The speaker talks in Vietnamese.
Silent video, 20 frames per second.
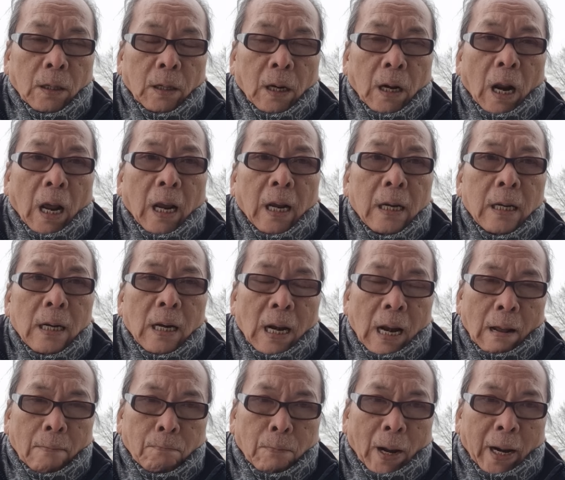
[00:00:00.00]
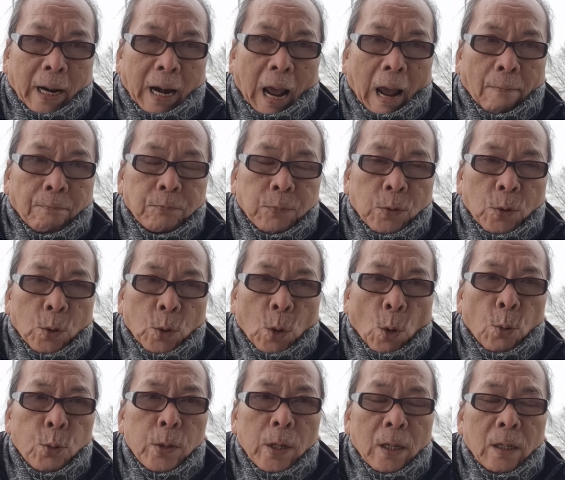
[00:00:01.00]
để làm bằng đạp
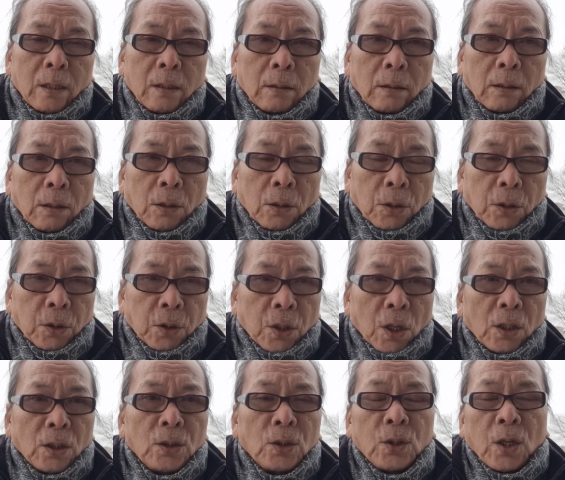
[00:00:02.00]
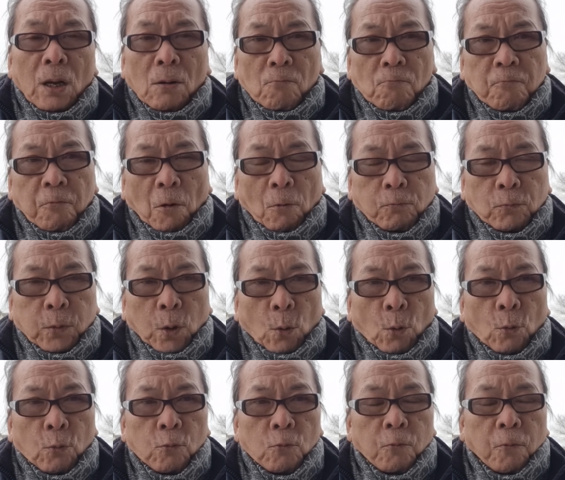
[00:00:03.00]
cũng như những tiếng phòng
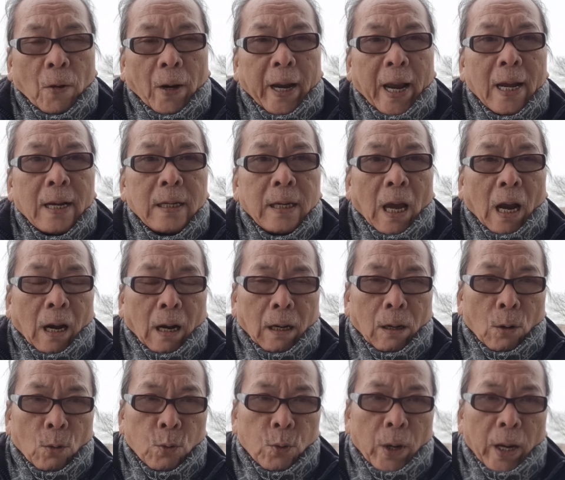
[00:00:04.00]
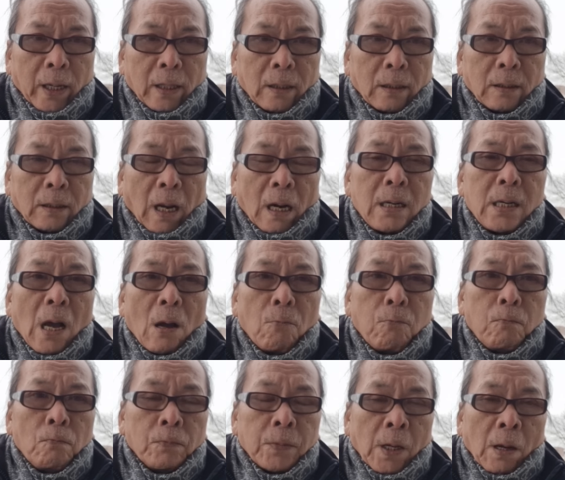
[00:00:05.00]
thủ và ngăn chặn Ukraine tấn
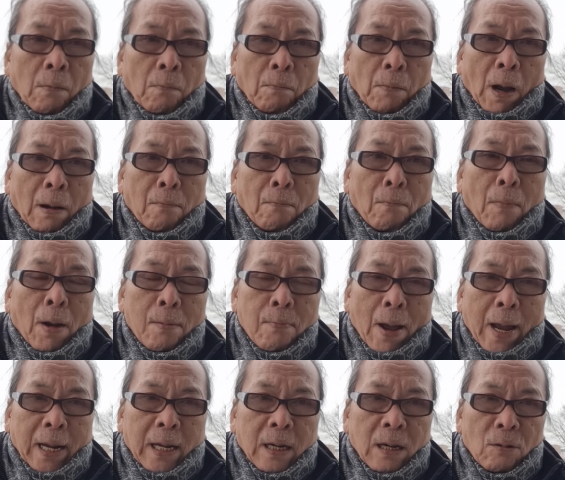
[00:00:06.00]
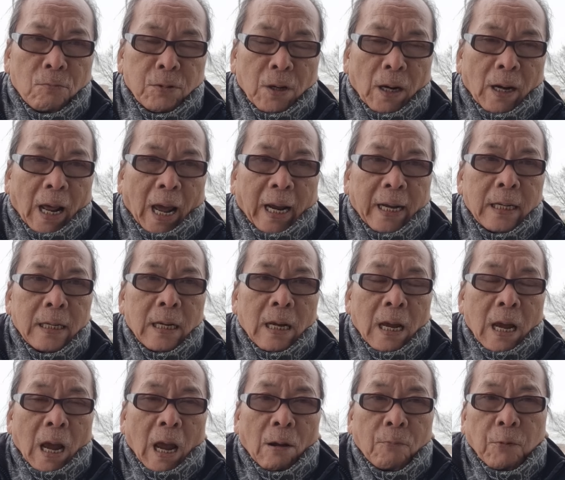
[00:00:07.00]
công bằng máy bay không người lái
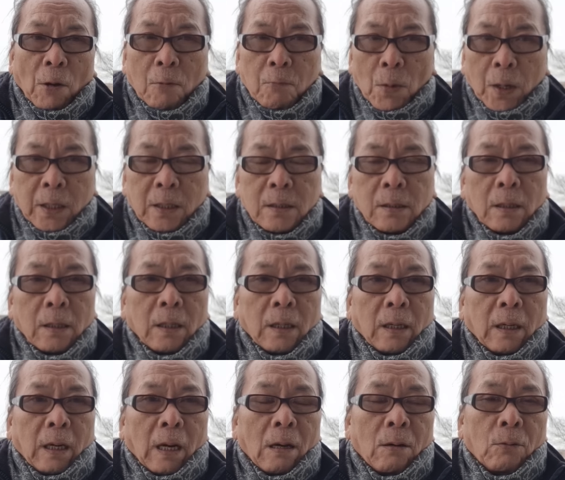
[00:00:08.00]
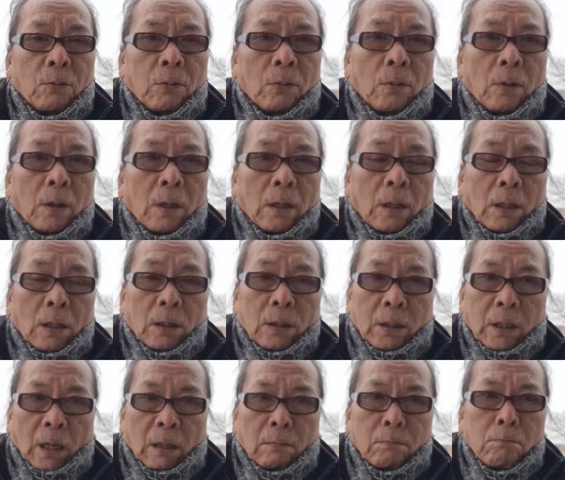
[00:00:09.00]
hay pháo binh vào
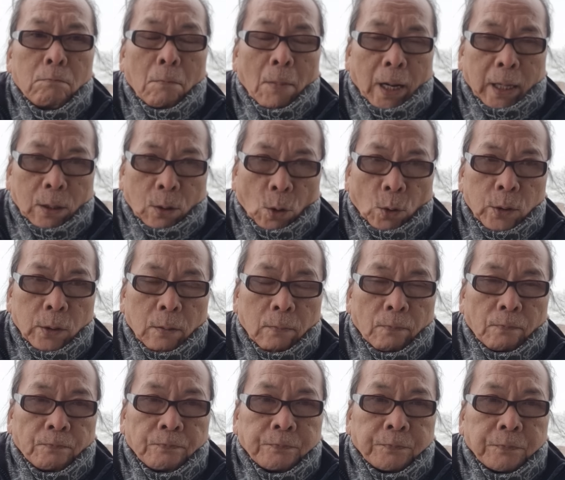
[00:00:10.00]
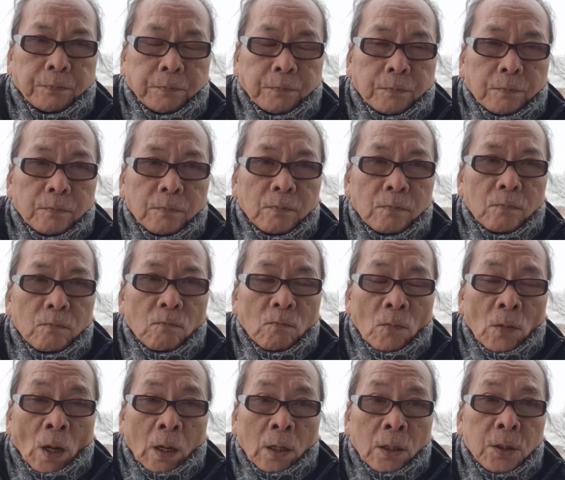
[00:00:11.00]
tỉnh Bengut.
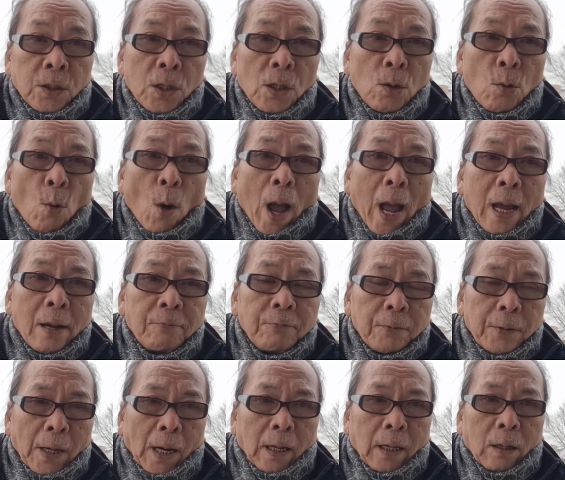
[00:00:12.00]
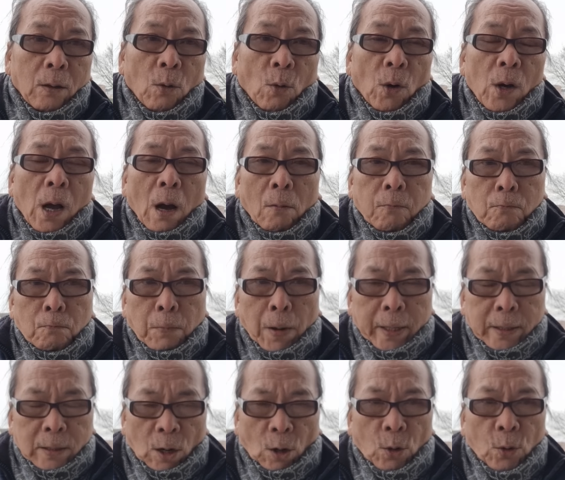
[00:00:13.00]
Vừa qua với lời của ông
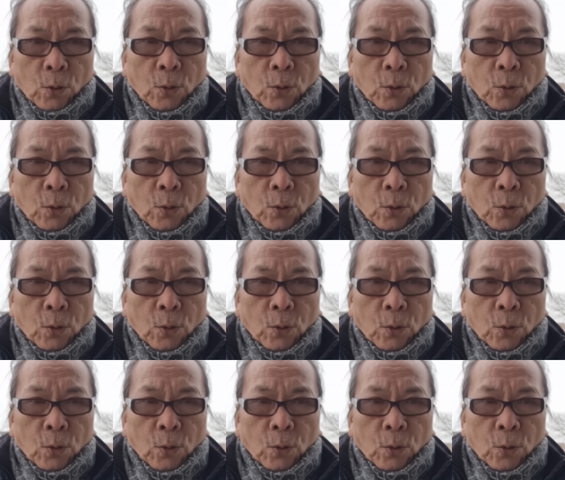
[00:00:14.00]
Petko